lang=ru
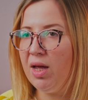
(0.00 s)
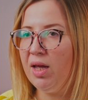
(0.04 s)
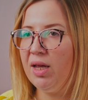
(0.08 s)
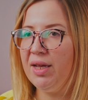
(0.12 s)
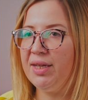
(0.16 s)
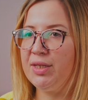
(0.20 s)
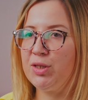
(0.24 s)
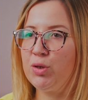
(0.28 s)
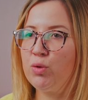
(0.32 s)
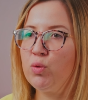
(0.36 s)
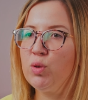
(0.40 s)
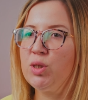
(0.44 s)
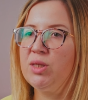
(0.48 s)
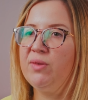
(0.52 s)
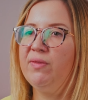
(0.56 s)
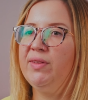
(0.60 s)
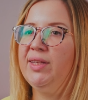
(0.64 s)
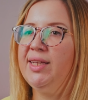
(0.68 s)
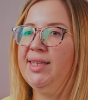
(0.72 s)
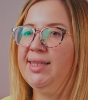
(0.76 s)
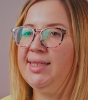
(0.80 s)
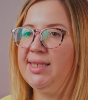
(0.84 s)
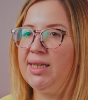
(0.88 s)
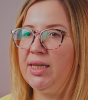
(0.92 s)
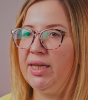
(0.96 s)

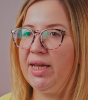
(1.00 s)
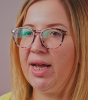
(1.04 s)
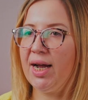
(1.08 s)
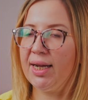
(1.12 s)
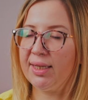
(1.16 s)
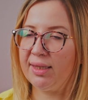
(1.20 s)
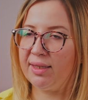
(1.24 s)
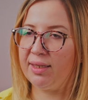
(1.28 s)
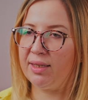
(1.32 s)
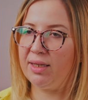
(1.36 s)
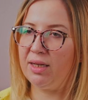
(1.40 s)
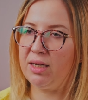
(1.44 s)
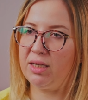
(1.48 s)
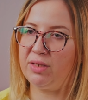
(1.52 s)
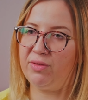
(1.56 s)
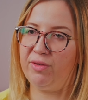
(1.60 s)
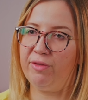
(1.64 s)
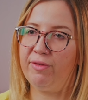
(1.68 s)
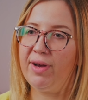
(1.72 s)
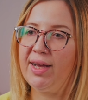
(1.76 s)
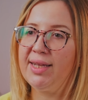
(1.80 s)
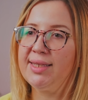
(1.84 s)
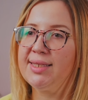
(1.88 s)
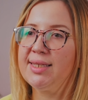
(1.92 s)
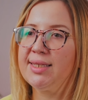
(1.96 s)
Искусственный интеллект
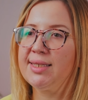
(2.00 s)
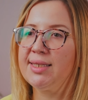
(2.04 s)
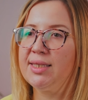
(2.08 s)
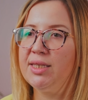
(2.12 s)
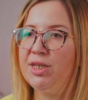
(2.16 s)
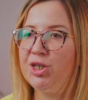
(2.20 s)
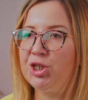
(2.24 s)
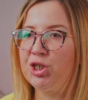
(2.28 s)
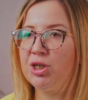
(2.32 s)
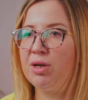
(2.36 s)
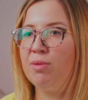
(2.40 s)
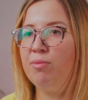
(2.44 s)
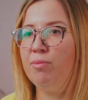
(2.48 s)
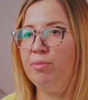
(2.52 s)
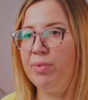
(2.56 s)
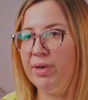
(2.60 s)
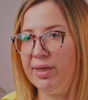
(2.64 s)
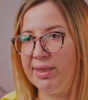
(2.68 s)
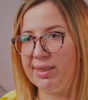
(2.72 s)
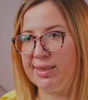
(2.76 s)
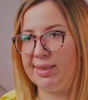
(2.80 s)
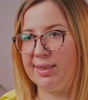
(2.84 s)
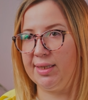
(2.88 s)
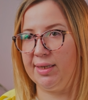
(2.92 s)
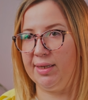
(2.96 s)
развивается слишком
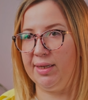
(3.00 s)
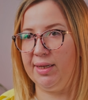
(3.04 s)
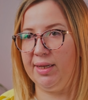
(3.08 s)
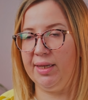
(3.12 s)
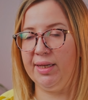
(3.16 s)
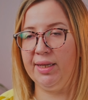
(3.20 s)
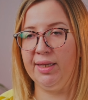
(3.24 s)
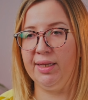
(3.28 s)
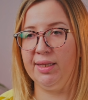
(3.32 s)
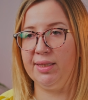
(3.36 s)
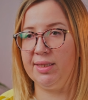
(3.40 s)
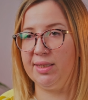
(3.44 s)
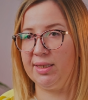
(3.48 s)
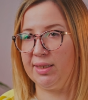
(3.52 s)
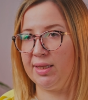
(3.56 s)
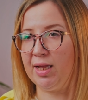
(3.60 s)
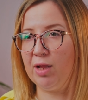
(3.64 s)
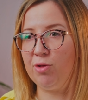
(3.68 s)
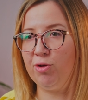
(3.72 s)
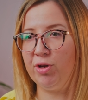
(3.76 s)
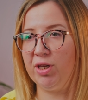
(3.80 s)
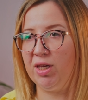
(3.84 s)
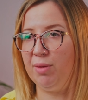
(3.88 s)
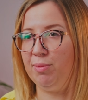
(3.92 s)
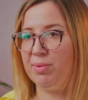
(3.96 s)
быстро, и
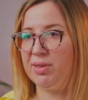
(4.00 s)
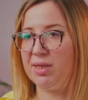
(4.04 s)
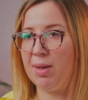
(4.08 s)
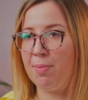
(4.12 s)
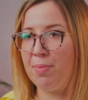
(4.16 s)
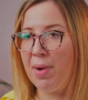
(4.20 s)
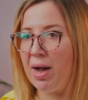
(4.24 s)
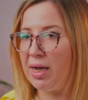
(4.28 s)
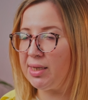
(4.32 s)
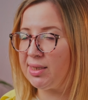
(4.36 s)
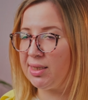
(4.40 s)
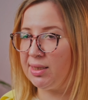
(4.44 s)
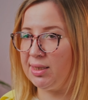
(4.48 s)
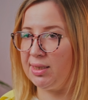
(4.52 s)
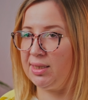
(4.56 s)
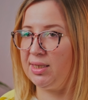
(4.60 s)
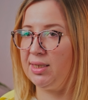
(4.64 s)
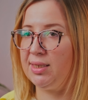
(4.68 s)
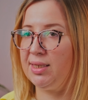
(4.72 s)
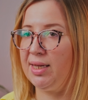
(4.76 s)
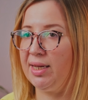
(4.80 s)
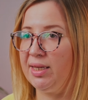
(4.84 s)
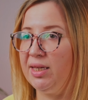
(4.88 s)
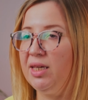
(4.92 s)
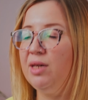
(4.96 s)
технологии
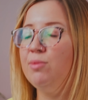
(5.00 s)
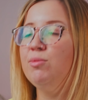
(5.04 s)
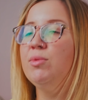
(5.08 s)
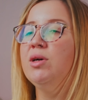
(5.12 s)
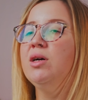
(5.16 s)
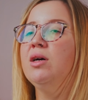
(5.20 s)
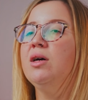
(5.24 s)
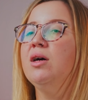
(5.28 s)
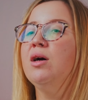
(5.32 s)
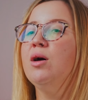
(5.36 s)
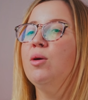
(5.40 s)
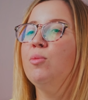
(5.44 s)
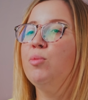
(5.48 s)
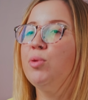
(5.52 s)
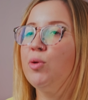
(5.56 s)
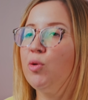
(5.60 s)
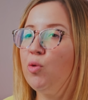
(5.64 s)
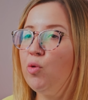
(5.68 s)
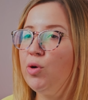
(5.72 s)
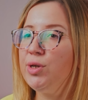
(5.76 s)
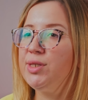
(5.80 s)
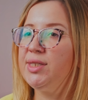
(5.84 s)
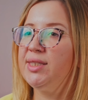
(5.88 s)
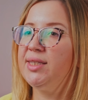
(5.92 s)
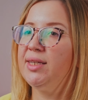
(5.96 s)
безопасности за ним
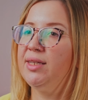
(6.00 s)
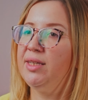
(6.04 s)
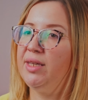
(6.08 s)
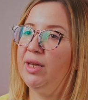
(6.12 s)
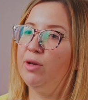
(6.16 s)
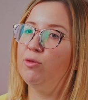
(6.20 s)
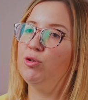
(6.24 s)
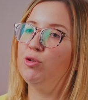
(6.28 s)
просто не